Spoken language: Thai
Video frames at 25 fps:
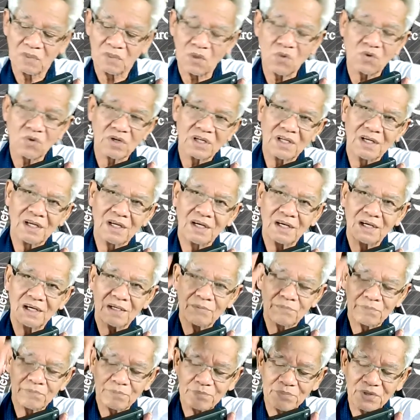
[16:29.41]
ตรงนี้นะฮะ
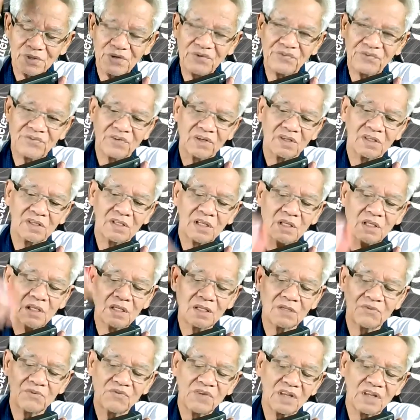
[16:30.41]
เป็นสิ่งที่
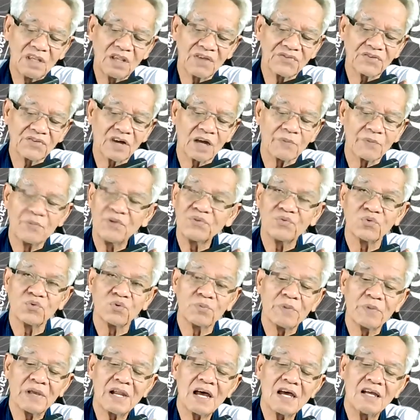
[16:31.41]
วิทยาศาสตร์พิสู
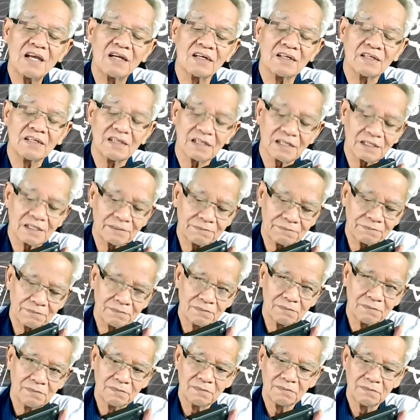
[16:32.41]
จน์ไม่ได้เลยนะครับ
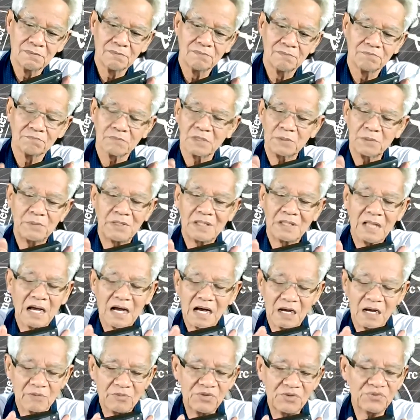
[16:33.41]
ไม่มี
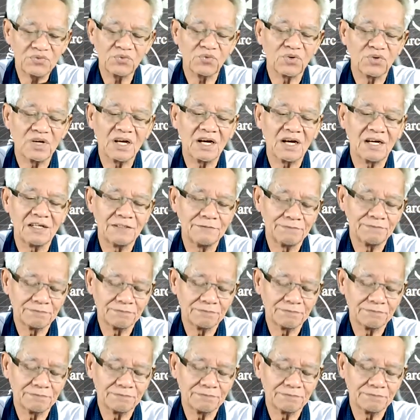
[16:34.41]
ทางพิสูจน์ได้